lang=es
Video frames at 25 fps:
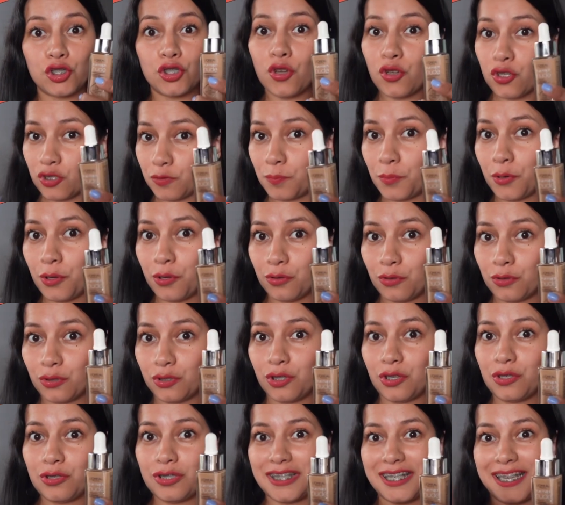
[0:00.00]
dos
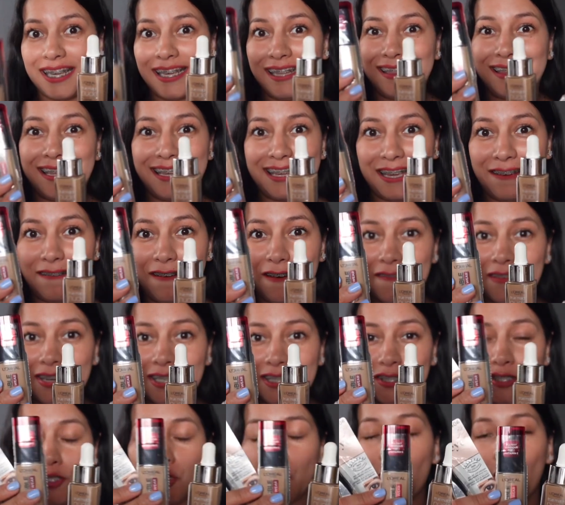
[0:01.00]
productos y te
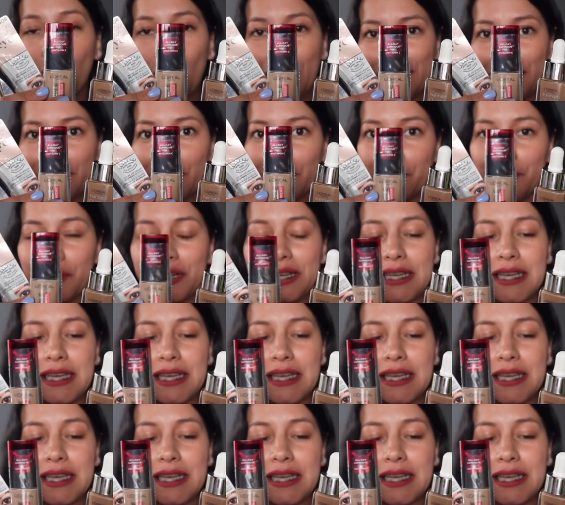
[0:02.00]
llevabas cuatro